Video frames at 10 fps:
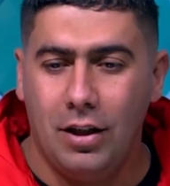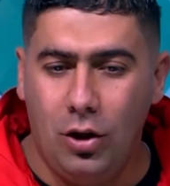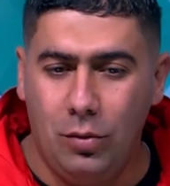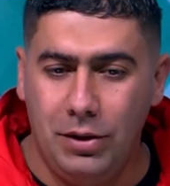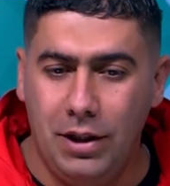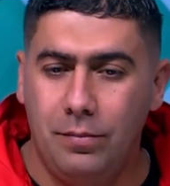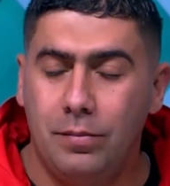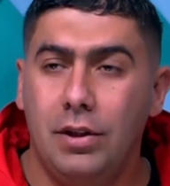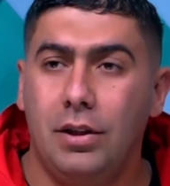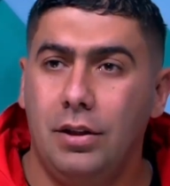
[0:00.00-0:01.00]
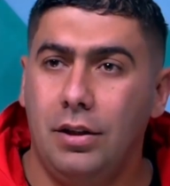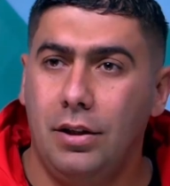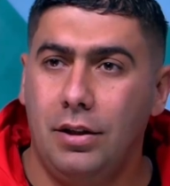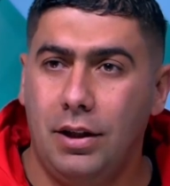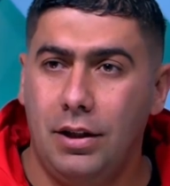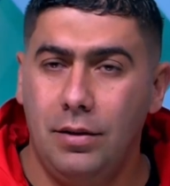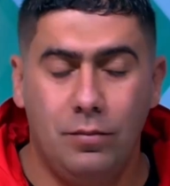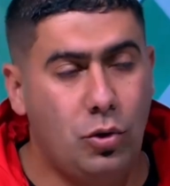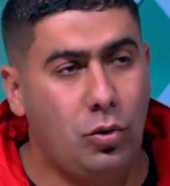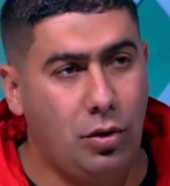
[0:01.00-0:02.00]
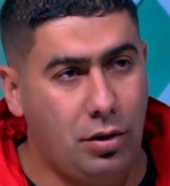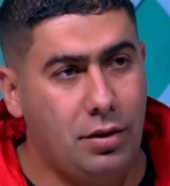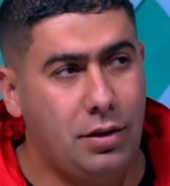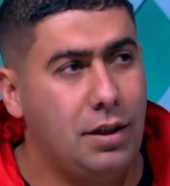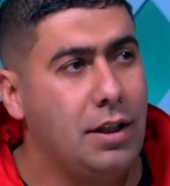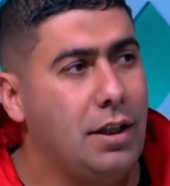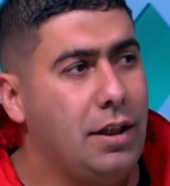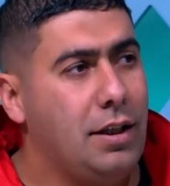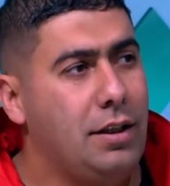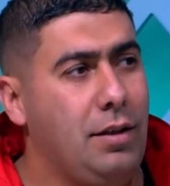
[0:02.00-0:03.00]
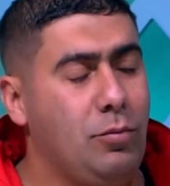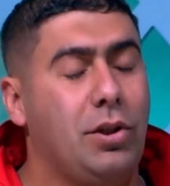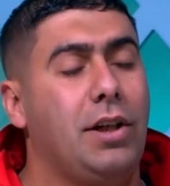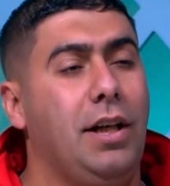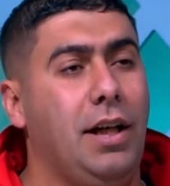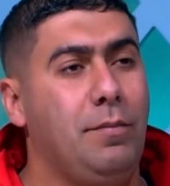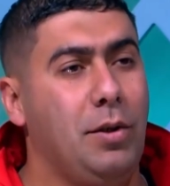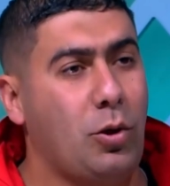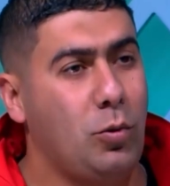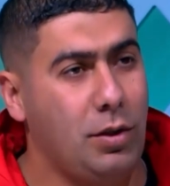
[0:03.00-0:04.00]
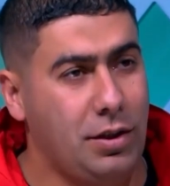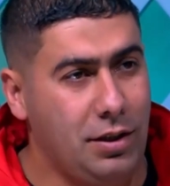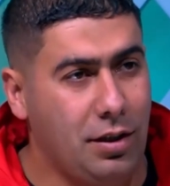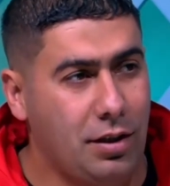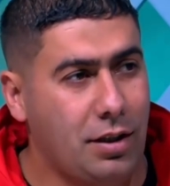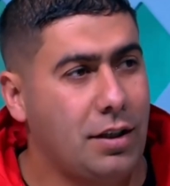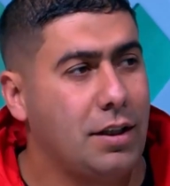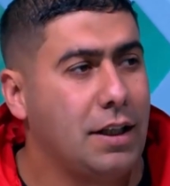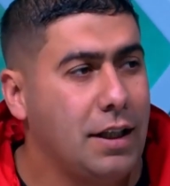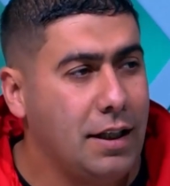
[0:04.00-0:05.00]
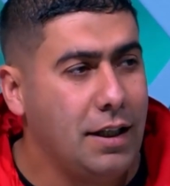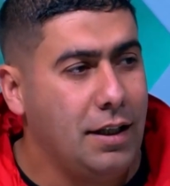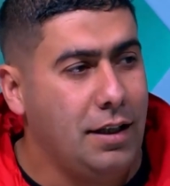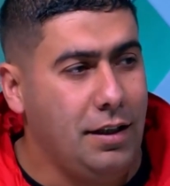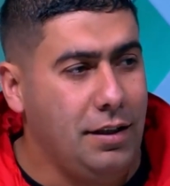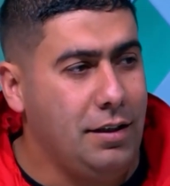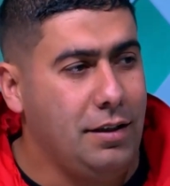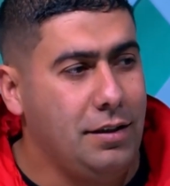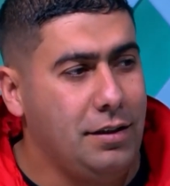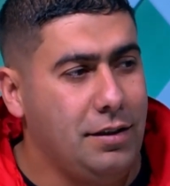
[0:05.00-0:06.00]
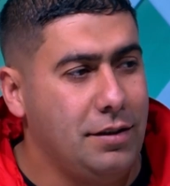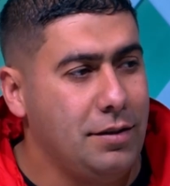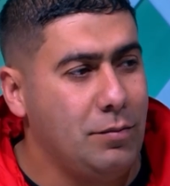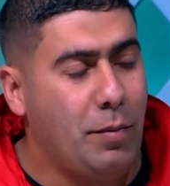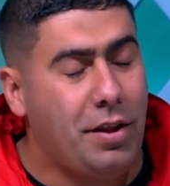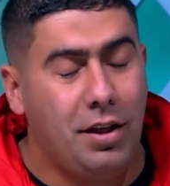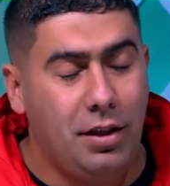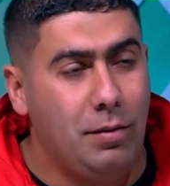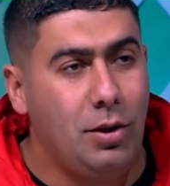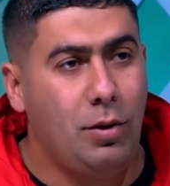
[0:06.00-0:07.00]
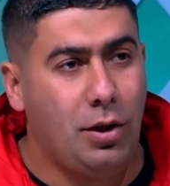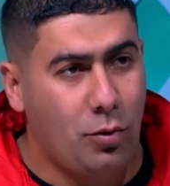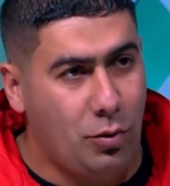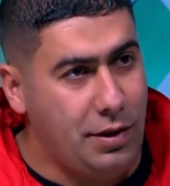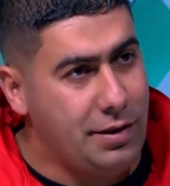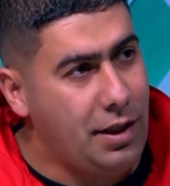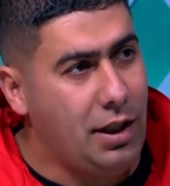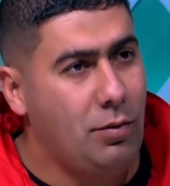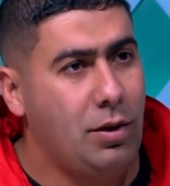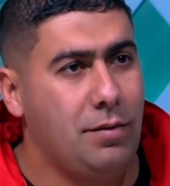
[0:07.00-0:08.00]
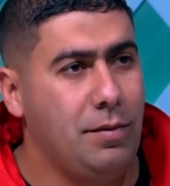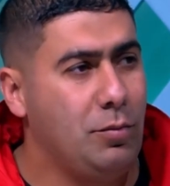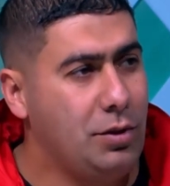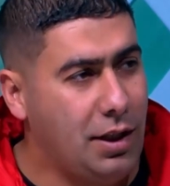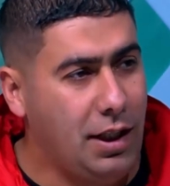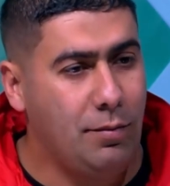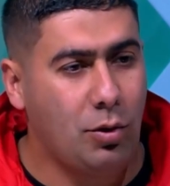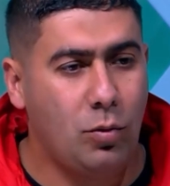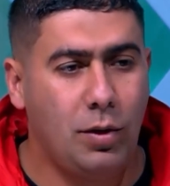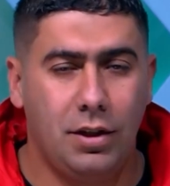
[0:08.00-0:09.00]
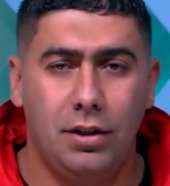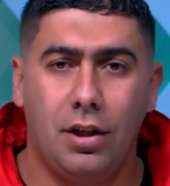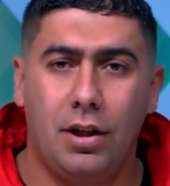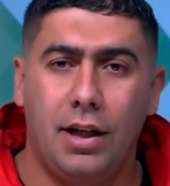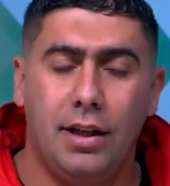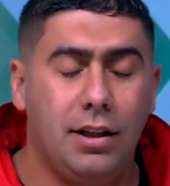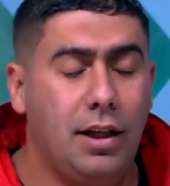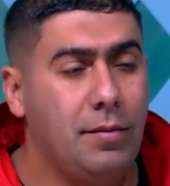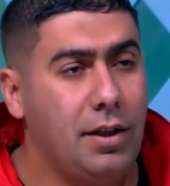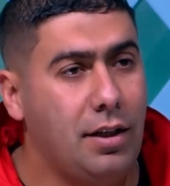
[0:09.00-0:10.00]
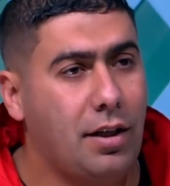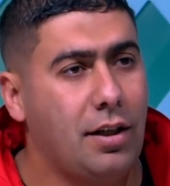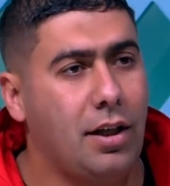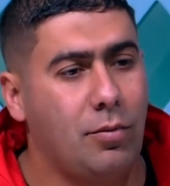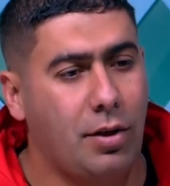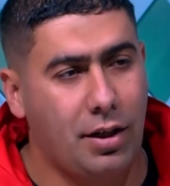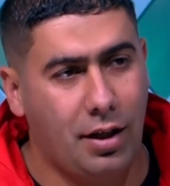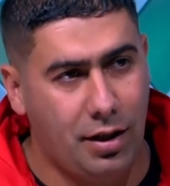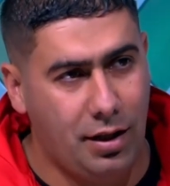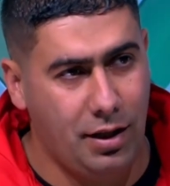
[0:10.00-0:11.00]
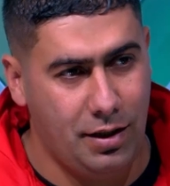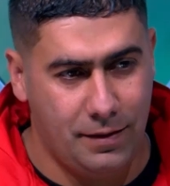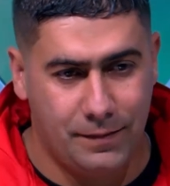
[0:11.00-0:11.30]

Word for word: وبنحب آه، نقدم شكر للمديرية العامة لقوات الدرك آه، ممثلة باللواء الركن حسين الحواتمة المدير العام لقوات الدرك على دعمه للرياضة والرياضيين